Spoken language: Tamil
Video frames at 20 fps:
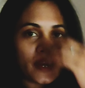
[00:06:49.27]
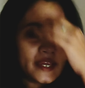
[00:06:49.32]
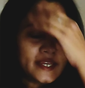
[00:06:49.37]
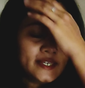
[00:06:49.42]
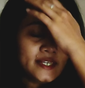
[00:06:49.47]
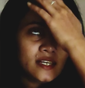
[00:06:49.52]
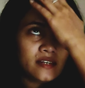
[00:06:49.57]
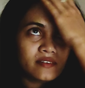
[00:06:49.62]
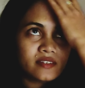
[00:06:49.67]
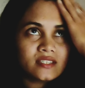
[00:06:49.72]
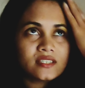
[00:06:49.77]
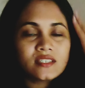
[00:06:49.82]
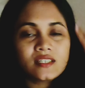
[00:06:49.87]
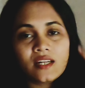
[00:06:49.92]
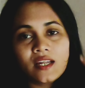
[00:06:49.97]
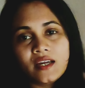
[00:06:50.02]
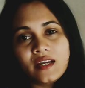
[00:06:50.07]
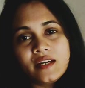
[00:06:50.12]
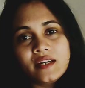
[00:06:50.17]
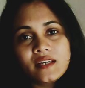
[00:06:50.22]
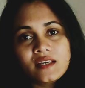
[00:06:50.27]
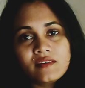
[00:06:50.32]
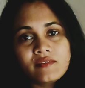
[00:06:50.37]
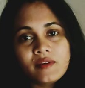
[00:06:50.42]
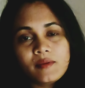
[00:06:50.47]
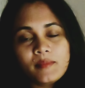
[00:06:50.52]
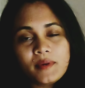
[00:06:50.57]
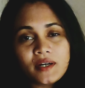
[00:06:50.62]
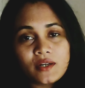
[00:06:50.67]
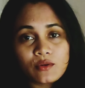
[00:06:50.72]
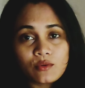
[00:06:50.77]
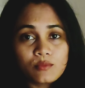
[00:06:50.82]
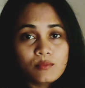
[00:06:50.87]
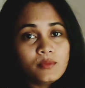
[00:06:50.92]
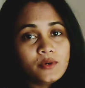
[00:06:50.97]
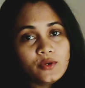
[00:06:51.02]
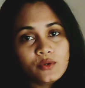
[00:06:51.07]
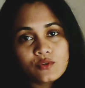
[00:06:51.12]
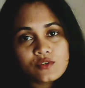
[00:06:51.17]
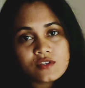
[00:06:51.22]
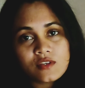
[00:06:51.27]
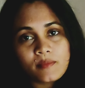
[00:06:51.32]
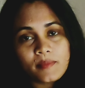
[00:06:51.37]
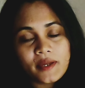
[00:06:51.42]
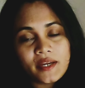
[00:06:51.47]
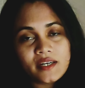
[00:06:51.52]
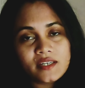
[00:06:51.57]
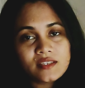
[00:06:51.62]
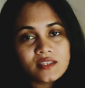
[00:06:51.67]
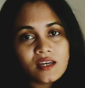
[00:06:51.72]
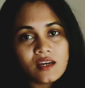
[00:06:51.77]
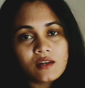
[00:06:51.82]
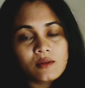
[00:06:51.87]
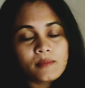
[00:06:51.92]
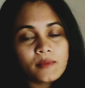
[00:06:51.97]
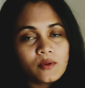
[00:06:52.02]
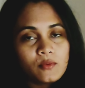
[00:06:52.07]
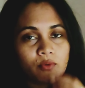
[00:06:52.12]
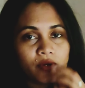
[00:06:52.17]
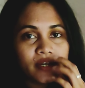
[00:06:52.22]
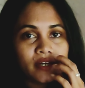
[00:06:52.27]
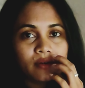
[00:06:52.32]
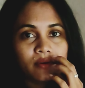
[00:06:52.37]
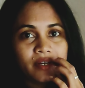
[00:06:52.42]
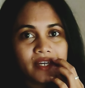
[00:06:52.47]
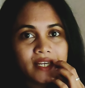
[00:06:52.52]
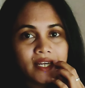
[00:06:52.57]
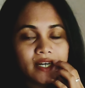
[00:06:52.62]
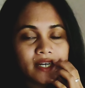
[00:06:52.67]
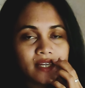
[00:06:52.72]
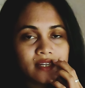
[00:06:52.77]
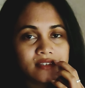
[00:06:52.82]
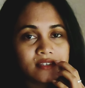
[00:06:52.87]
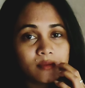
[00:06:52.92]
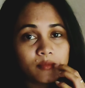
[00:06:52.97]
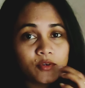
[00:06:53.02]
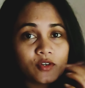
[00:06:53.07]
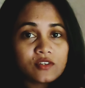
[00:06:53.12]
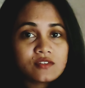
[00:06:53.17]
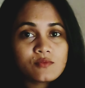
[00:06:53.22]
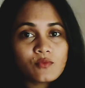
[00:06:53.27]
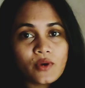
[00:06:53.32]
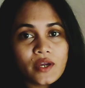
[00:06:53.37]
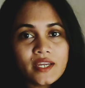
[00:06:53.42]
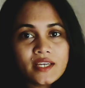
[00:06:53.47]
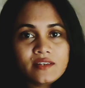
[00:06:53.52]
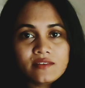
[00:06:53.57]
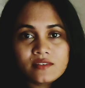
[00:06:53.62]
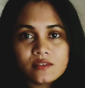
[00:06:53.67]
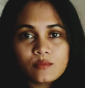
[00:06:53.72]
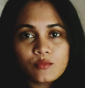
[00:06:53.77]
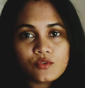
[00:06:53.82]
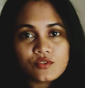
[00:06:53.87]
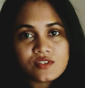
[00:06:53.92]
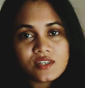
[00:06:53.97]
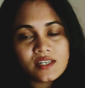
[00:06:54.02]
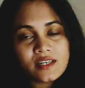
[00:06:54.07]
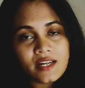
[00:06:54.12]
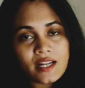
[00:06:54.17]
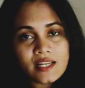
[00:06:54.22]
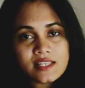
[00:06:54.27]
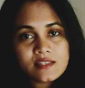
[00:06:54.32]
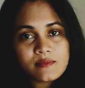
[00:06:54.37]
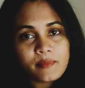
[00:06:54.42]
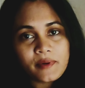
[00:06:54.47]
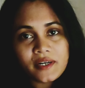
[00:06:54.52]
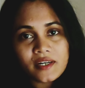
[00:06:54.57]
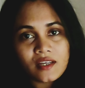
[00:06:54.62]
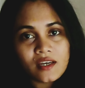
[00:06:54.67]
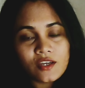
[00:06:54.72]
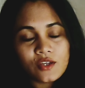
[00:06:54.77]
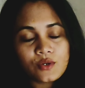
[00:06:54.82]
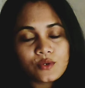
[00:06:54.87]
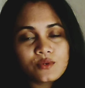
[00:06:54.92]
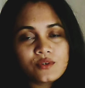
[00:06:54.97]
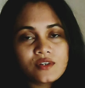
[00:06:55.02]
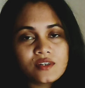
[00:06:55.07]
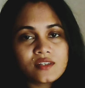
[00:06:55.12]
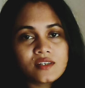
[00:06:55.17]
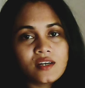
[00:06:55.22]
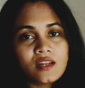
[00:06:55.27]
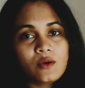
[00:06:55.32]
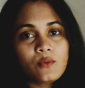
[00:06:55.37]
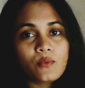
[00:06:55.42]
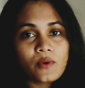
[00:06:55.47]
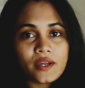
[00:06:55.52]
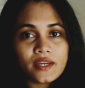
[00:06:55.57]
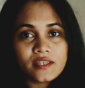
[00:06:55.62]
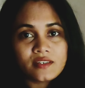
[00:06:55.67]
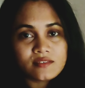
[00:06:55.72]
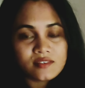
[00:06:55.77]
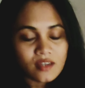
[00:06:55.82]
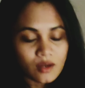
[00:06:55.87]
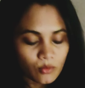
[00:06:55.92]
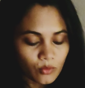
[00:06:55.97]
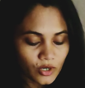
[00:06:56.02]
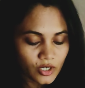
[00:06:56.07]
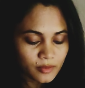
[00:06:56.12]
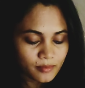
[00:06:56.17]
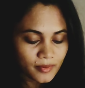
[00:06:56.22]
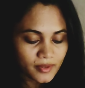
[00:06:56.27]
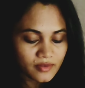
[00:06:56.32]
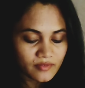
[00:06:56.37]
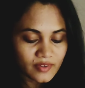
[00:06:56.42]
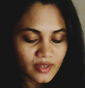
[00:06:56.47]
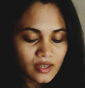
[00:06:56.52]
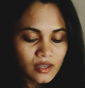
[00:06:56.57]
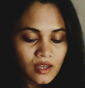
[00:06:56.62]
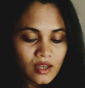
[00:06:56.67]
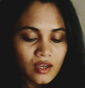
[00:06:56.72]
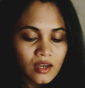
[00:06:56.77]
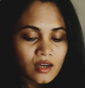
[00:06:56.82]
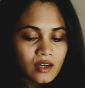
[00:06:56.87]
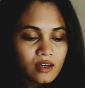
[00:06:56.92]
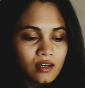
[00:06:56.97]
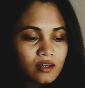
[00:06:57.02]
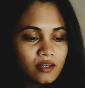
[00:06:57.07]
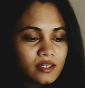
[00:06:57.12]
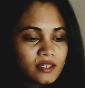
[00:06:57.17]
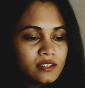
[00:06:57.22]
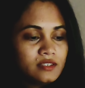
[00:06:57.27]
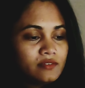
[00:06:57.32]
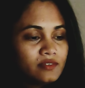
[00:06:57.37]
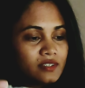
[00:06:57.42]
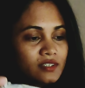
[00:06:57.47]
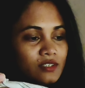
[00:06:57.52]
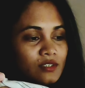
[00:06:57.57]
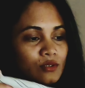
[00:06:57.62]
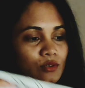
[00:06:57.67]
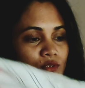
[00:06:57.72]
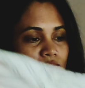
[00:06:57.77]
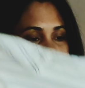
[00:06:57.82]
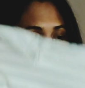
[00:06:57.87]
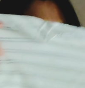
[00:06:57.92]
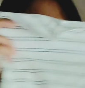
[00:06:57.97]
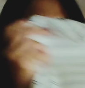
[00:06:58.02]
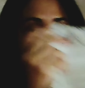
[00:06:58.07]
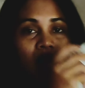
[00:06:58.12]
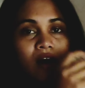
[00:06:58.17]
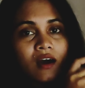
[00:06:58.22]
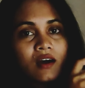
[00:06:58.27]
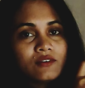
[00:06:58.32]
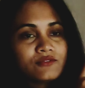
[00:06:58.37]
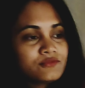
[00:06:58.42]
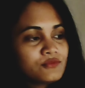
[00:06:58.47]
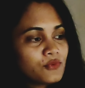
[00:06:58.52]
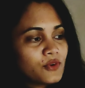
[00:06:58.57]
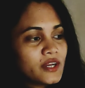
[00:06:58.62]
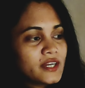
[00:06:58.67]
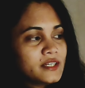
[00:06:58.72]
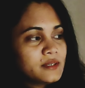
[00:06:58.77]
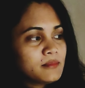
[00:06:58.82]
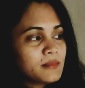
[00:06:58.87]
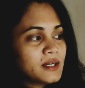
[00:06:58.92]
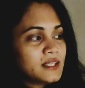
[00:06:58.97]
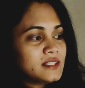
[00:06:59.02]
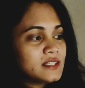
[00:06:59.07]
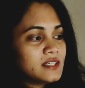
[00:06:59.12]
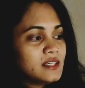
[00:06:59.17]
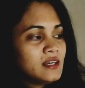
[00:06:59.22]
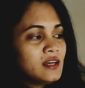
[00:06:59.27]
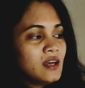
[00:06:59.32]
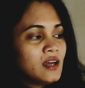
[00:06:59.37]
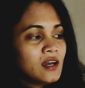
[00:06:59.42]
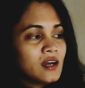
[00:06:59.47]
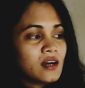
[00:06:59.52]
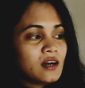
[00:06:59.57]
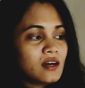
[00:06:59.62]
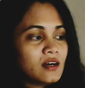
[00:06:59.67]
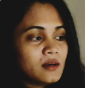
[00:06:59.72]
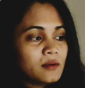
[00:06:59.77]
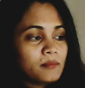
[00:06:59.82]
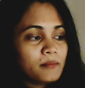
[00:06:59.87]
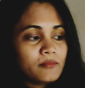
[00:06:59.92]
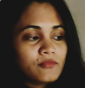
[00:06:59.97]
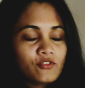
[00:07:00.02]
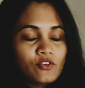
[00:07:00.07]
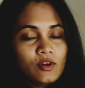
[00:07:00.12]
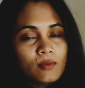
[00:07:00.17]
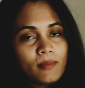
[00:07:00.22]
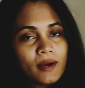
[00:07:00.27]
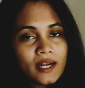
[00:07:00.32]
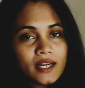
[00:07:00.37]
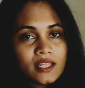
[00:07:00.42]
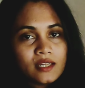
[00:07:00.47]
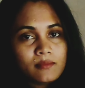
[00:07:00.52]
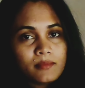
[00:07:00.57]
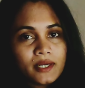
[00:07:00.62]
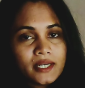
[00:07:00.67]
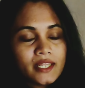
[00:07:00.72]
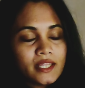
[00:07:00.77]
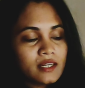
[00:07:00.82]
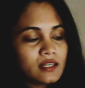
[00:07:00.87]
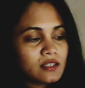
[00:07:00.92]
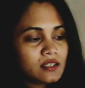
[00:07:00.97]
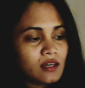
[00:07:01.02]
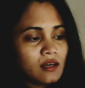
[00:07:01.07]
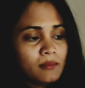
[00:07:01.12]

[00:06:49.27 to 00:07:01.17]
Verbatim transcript: ஒயிட்டில் வந்துட்டு நான் எடுக்கவே மாட்டேன் ரொம்ப யோசிப்பேன் எடுத்தாலுமே ஒயிட்டில் எடுக்கிறதுக்கு பிகாஸ் ஒயிட் வந்து மோஸ்ட்டாக டிரான்ஸ்பரண்ட்டாக இருக்குன்றதுனாலே ஒயிட்டை வந்து அவாய்ட் பண்ணுவேன் இது வந்துட்டு ஒரு மாதிரி ஹாஃப் ஒயிட் மாதிரி ஃபுல் பனியன் மெட்டீரியல்